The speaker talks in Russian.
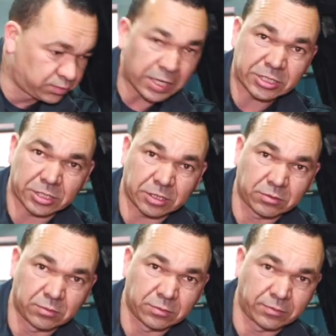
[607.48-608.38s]
Дальше, я
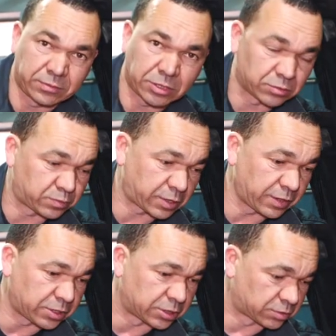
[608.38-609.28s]
думаю, вы все тут
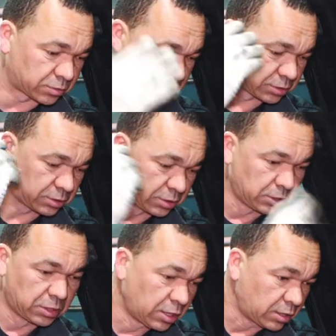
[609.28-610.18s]
справитесь. То есть
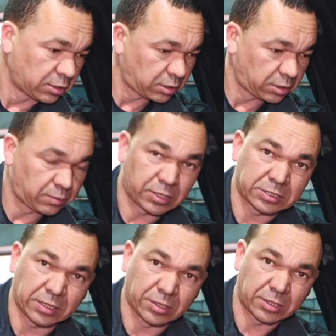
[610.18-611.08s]

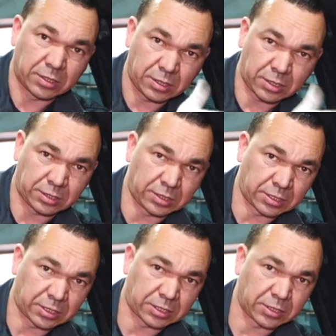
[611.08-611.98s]
поставить
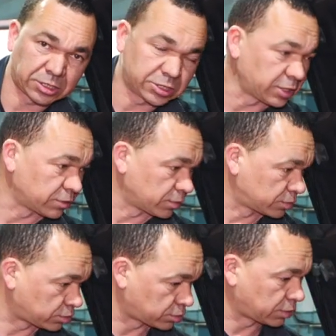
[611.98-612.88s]
радиатор охлаждения, у
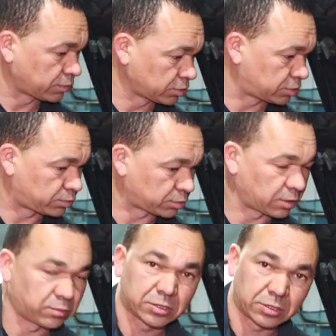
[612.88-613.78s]
вас все заводится, все
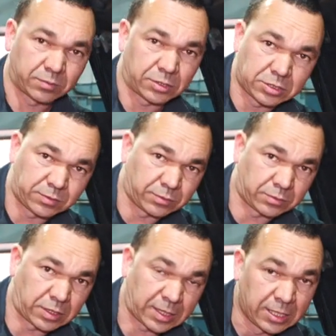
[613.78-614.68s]
работает, в принципе,
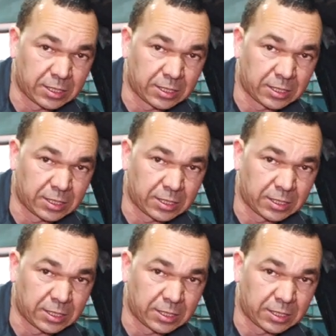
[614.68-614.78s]
вот так.